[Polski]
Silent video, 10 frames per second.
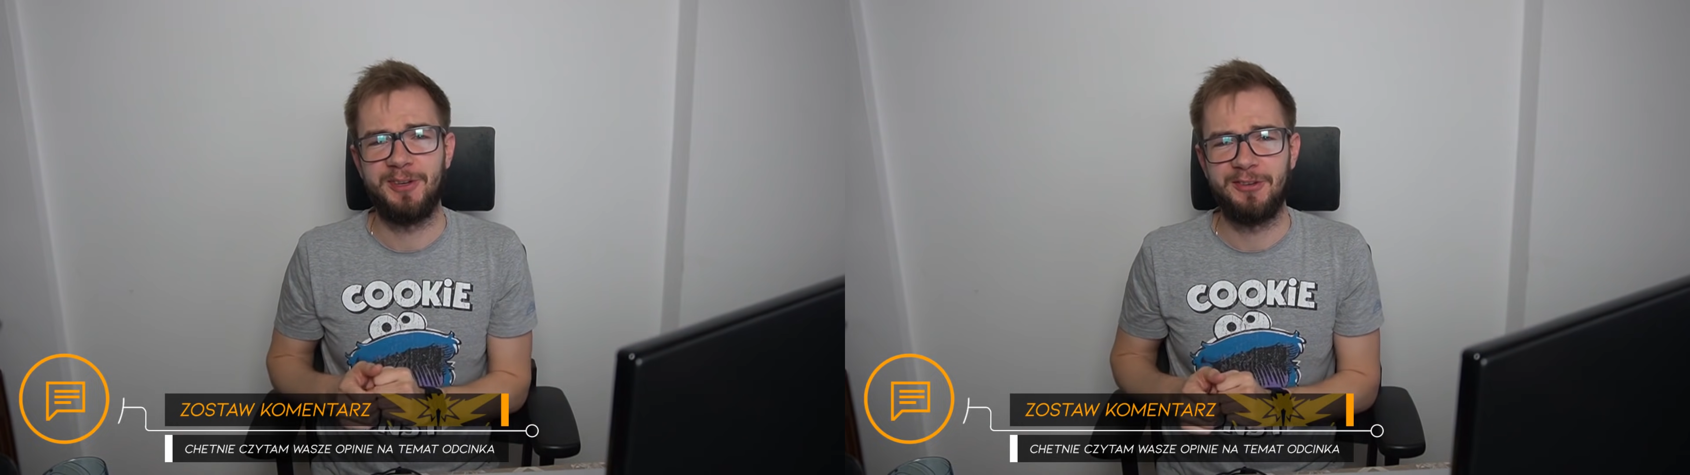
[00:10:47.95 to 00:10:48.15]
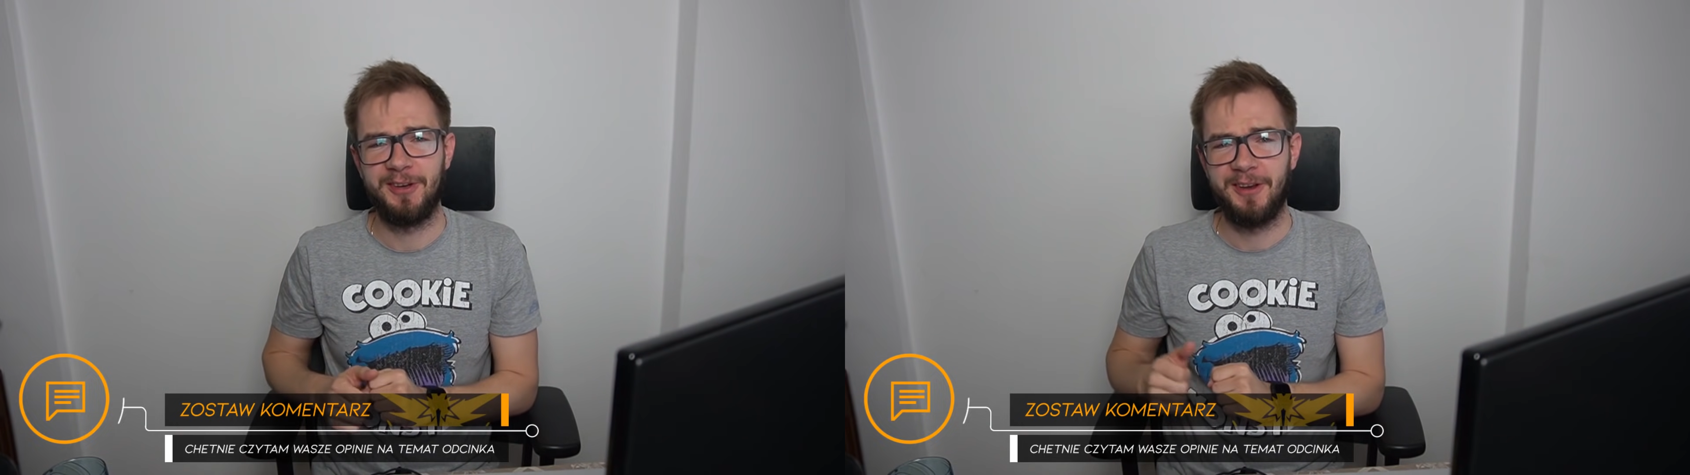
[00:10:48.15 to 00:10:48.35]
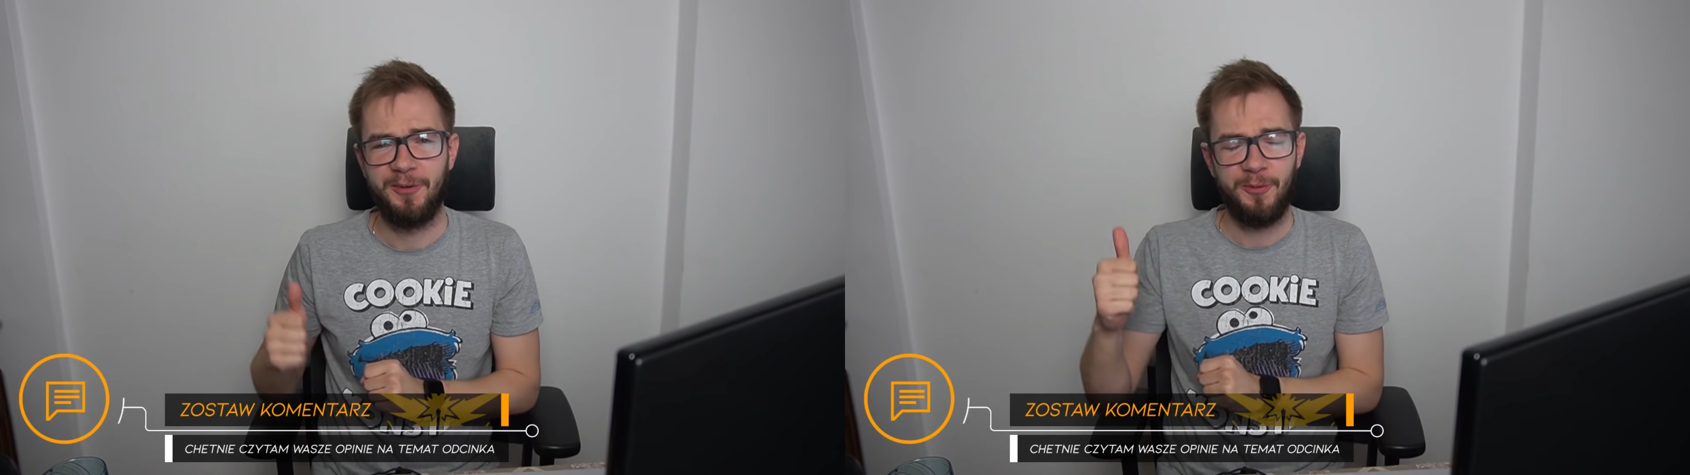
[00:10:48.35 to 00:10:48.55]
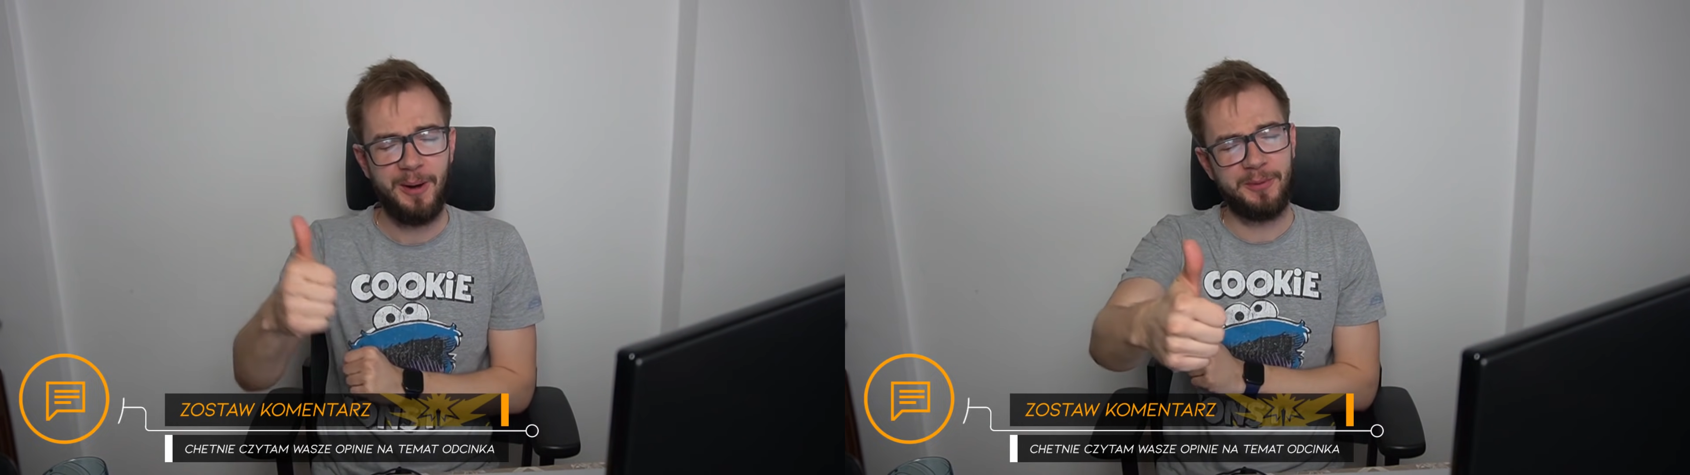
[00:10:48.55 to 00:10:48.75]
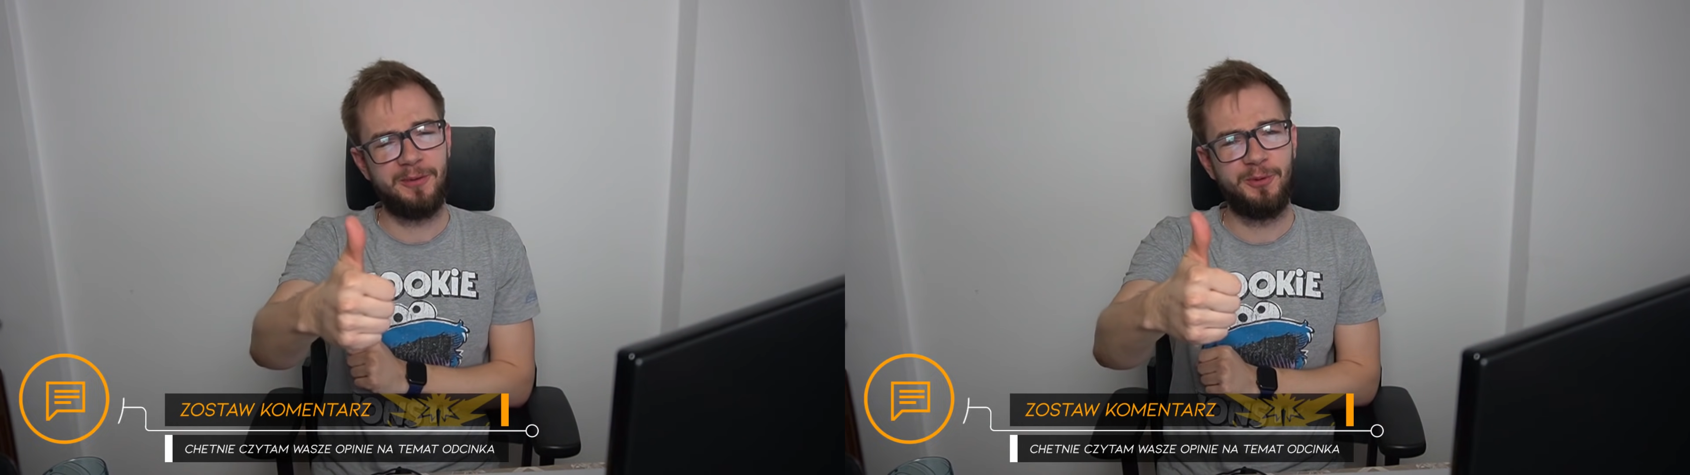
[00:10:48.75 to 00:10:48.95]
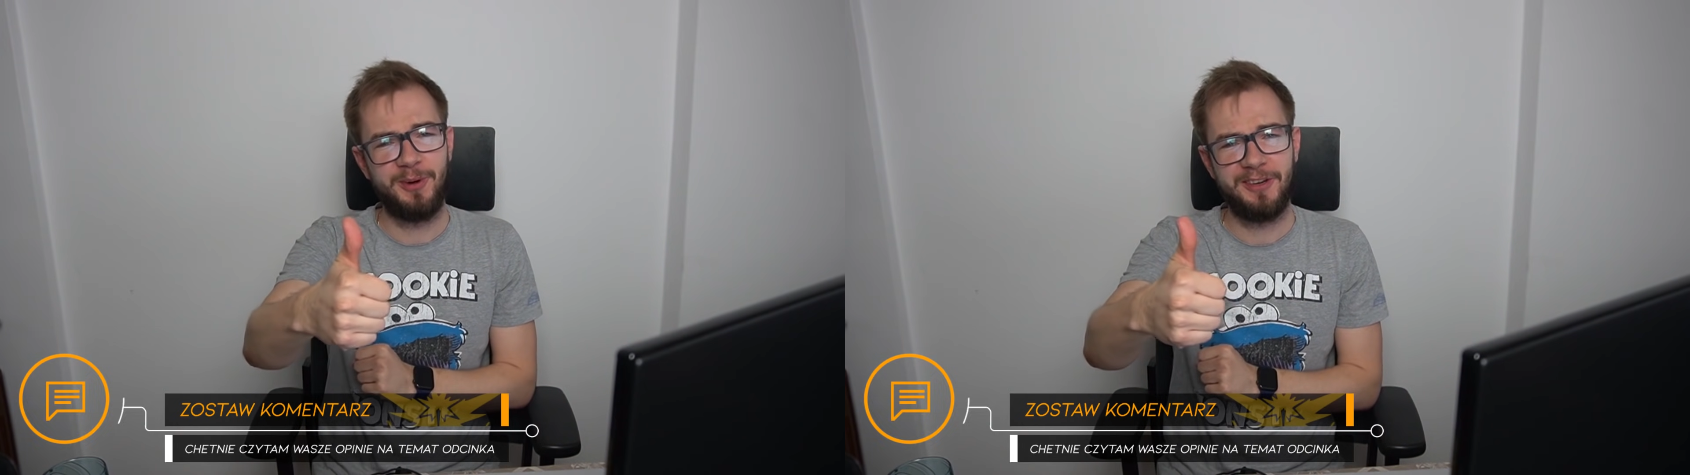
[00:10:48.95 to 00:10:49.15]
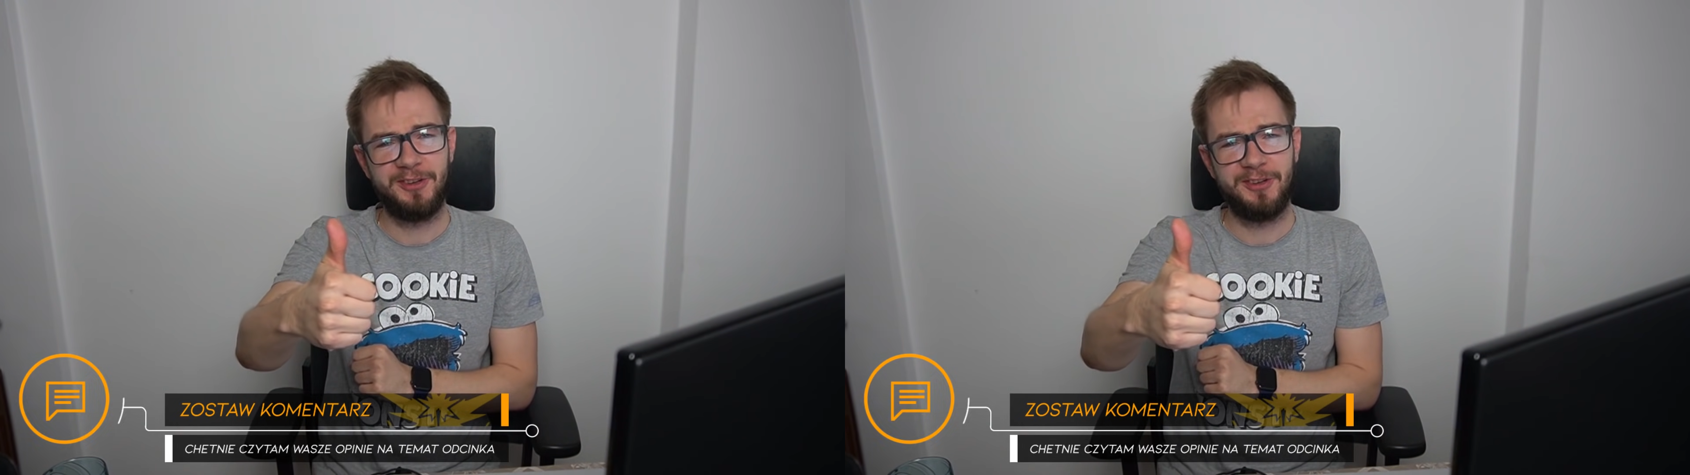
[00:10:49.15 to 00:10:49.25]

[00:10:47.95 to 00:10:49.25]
koniecznie łapkę w górę,